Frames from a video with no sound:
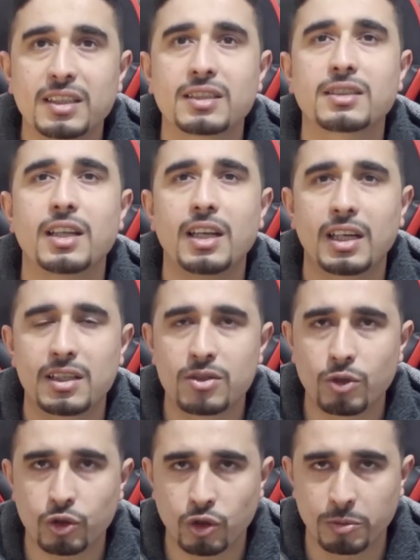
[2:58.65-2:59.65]
اتطلقت
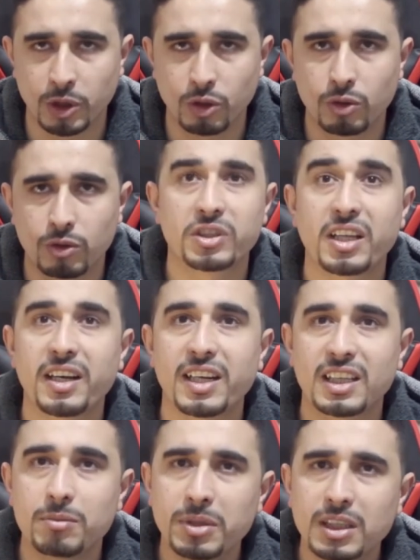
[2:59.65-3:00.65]
زوجته منه
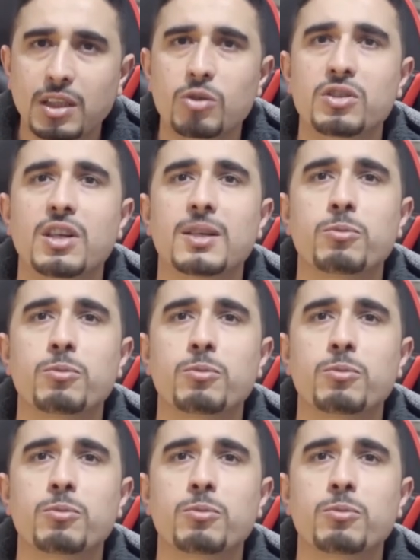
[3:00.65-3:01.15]
تركت بيتها وصار